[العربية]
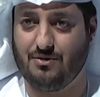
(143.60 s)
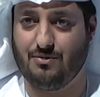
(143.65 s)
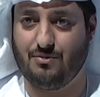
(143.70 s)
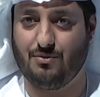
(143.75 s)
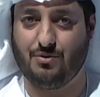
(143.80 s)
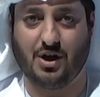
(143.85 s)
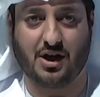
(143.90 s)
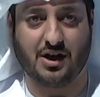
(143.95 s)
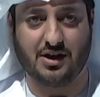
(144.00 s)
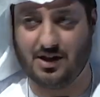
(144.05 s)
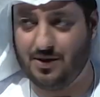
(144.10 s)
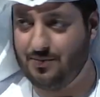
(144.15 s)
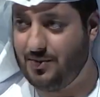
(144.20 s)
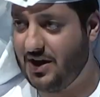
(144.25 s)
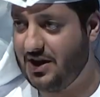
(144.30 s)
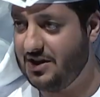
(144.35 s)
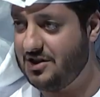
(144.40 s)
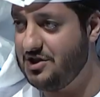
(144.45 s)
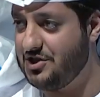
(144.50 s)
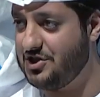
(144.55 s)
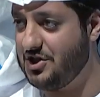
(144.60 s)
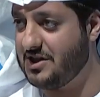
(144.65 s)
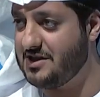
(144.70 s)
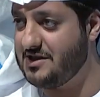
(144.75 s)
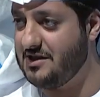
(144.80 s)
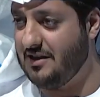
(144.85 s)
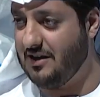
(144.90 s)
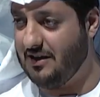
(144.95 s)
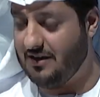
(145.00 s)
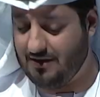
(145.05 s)
وقد أبهرتني
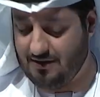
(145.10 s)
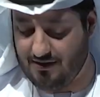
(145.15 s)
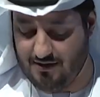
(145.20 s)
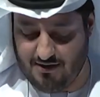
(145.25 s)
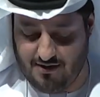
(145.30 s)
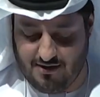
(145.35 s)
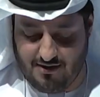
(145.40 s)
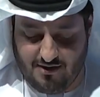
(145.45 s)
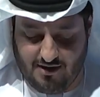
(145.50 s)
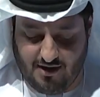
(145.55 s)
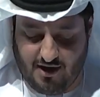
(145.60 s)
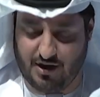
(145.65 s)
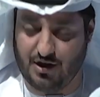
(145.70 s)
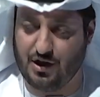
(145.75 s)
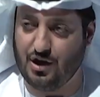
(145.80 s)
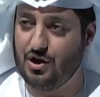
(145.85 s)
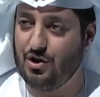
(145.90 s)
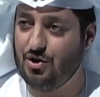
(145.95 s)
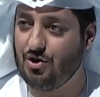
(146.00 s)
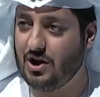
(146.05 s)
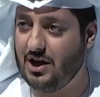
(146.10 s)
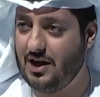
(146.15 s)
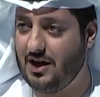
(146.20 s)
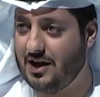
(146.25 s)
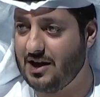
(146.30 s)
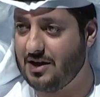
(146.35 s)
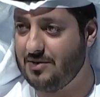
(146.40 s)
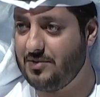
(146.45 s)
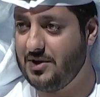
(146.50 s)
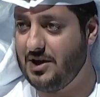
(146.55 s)
شخصيا أن اللغة
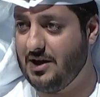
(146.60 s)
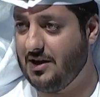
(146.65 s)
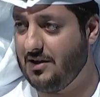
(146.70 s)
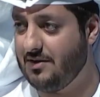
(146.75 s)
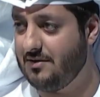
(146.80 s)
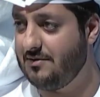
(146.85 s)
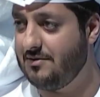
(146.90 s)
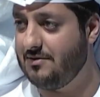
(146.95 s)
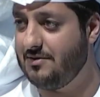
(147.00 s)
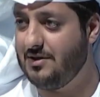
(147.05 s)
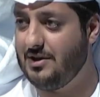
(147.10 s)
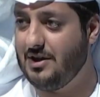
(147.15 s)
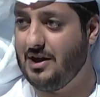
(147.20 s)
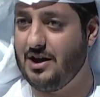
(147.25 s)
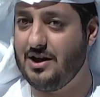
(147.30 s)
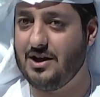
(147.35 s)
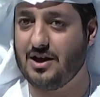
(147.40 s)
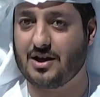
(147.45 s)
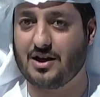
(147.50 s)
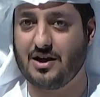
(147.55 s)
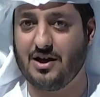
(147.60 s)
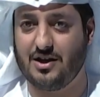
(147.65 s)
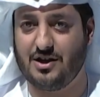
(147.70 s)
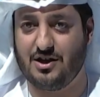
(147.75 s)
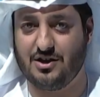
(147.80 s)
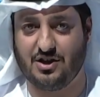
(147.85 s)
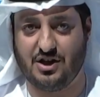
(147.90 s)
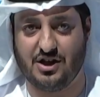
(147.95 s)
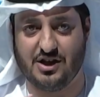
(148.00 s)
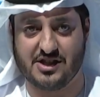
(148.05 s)
العربية هي
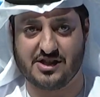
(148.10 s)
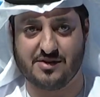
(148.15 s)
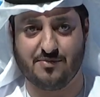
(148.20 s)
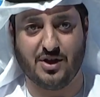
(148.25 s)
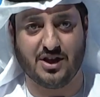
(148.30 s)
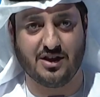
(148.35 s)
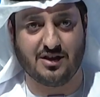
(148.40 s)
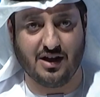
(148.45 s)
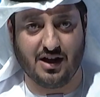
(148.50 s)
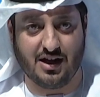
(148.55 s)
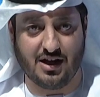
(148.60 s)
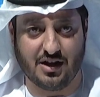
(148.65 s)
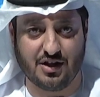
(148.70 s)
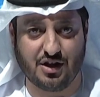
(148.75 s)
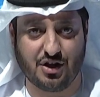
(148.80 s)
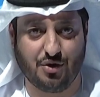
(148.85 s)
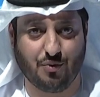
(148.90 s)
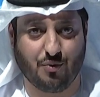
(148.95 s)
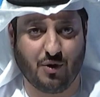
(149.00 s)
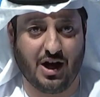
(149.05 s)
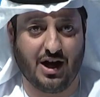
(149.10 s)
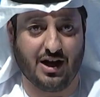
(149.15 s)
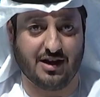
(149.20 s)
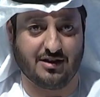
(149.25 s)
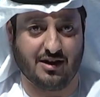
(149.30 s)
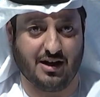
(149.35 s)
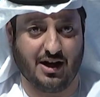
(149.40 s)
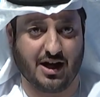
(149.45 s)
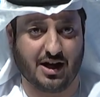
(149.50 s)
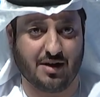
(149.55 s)
كانت الإسمنت الذي
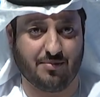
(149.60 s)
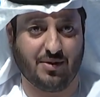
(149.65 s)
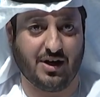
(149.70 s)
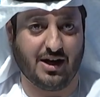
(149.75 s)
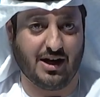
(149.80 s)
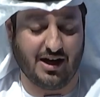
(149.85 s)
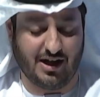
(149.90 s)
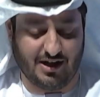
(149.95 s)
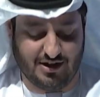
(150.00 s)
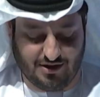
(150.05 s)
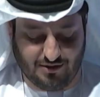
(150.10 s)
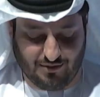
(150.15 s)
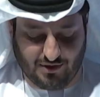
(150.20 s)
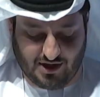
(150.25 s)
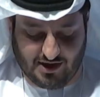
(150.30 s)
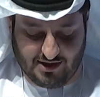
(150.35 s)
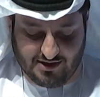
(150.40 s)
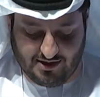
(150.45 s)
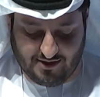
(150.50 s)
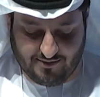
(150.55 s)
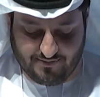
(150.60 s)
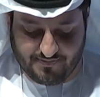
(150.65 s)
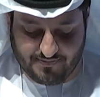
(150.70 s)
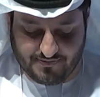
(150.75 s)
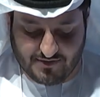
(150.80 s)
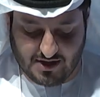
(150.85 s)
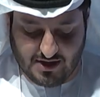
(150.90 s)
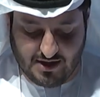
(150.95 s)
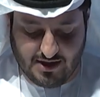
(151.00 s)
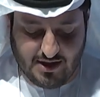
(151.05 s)
يوحد العرب على أيدي واحدة
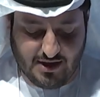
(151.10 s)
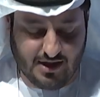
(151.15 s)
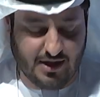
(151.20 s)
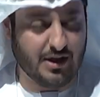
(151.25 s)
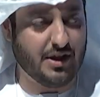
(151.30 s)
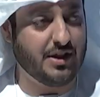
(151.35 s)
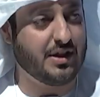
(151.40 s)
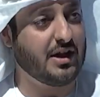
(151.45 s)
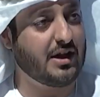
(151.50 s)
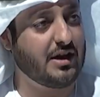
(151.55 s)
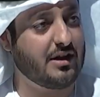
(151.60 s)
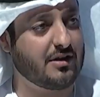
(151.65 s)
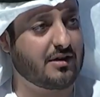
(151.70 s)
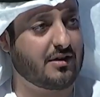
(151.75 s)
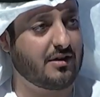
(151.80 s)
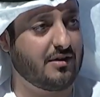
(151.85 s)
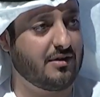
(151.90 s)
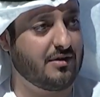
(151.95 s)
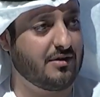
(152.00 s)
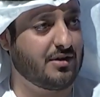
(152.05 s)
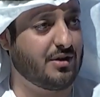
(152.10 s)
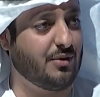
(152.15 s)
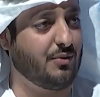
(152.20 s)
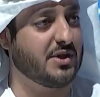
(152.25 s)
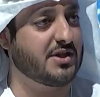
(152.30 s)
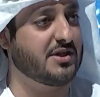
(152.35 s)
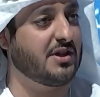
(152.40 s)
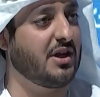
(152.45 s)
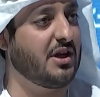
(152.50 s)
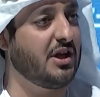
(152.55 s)
لذلك
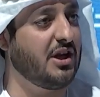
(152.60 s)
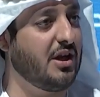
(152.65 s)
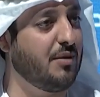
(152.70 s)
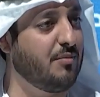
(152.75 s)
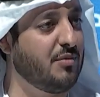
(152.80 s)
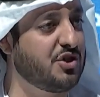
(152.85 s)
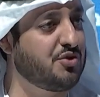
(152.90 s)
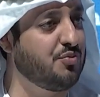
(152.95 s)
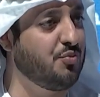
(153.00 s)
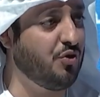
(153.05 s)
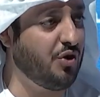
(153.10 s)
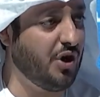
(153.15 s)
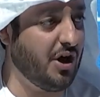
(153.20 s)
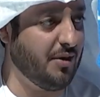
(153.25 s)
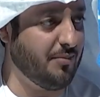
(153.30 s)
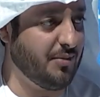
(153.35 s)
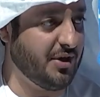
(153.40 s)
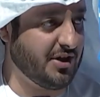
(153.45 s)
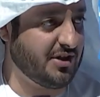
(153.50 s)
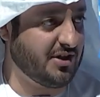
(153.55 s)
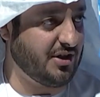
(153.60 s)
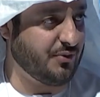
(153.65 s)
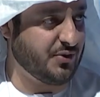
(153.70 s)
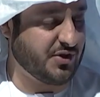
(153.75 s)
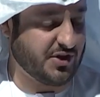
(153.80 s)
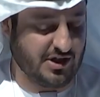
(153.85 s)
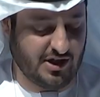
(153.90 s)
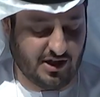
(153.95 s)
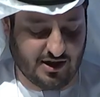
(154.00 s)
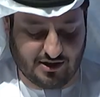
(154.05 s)
توصلنا إلى مجموعة من
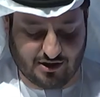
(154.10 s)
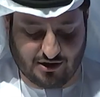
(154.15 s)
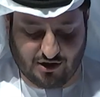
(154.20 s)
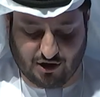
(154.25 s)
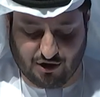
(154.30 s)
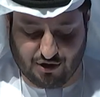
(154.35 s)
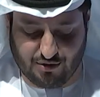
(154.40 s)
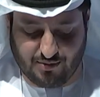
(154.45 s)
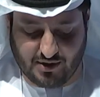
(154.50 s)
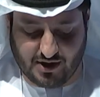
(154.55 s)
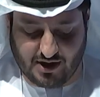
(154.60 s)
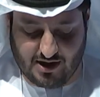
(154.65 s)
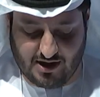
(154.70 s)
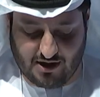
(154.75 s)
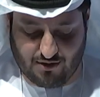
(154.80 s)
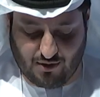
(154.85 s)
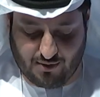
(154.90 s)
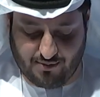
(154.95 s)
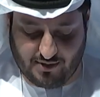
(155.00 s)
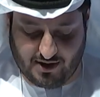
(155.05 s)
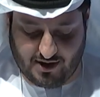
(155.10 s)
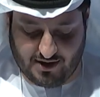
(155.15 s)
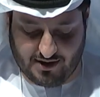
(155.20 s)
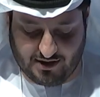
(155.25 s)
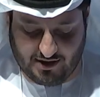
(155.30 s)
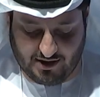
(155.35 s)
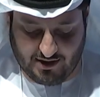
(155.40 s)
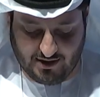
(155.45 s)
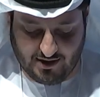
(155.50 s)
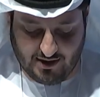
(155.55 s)
التوصيات كخبراء
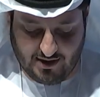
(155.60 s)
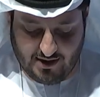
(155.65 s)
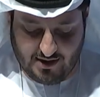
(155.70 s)
وباحثين